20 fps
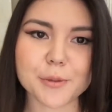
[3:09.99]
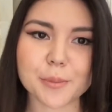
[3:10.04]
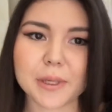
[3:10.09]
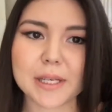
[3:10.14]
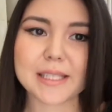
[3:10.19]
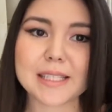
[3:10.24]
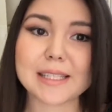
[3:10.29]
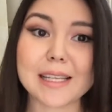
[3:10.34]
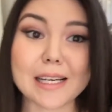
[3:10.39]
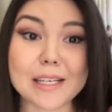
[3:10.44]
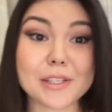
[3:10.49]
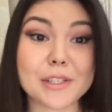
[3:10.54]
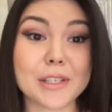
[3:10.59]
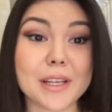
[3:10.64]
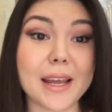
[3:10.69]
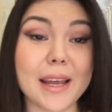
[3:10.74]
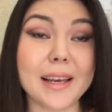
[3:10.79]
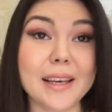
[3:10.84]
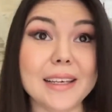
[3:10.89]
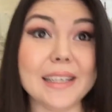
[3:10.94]
porque a cidade
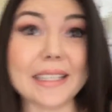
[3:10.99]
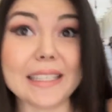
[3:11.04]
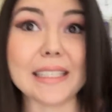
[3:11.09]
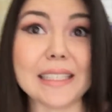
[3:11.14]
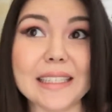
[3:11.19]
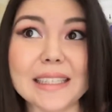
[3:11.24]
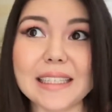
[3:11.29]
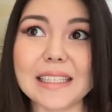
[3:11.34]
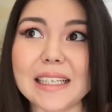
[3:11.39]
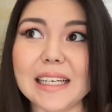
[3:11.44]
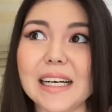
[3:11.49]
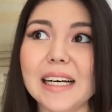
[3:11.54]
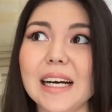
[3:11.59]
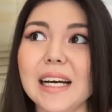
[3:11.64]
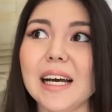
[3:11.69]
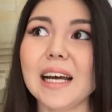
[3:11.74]
é linda.